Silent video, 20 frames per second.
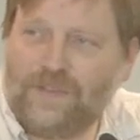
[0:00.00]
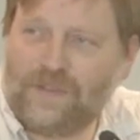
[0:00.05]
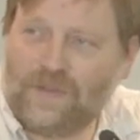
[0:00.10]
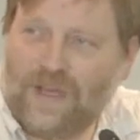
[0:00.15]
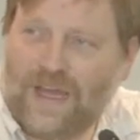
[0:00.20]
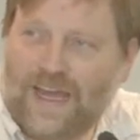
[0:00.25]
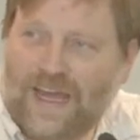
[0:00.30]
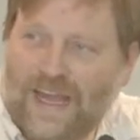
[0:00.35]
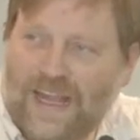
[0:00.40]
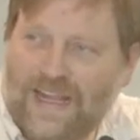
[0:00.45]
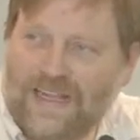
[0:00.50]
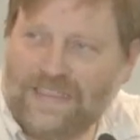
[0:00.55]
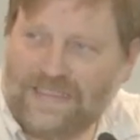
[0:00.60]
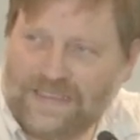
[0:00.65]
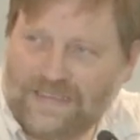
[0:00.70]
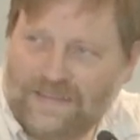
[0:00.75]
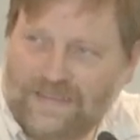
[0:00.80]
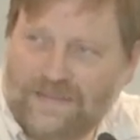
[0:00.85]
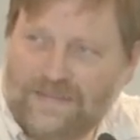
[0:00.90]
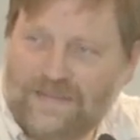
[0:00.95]
zu
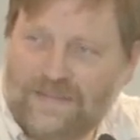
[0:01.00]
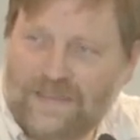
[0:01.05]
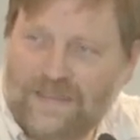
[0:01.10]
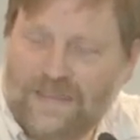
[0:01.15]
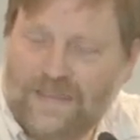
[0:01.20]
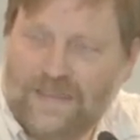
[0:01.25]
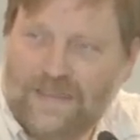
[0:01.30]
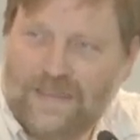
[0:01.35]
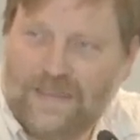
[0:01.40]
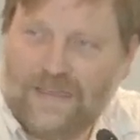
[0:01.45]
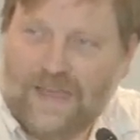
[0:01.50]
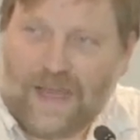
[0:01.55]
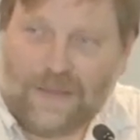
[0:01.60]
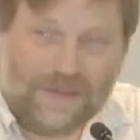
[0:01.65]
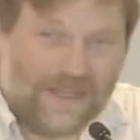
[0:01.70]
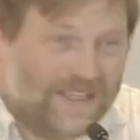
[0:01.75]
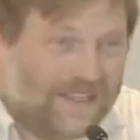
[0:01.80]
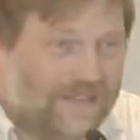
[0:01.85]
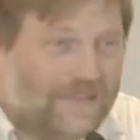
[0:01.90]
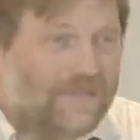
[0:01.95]
erhalten.
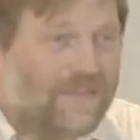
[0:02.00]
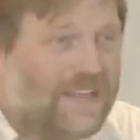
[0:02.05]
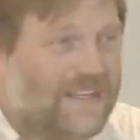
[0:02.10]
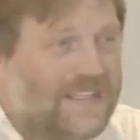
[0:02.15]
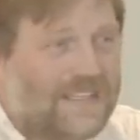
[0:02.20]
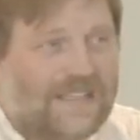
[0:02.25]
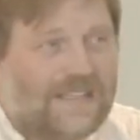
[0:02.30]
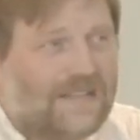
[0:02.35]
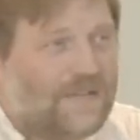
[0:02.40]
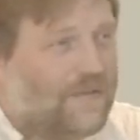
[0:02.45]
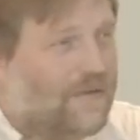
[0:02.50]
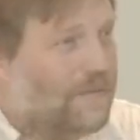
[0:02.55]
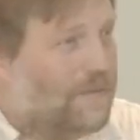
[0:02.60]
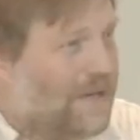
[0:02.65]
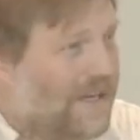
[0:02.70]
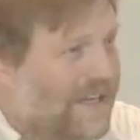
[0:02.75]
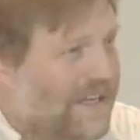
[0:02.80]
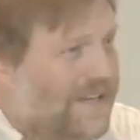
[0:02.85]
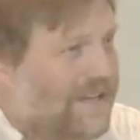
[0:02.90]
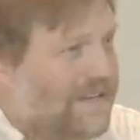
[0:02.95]
Aber irgendwann ist es
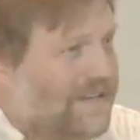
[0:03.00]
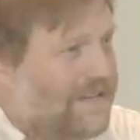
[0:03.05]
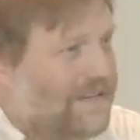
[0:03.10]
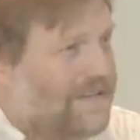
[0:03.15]
vorbei.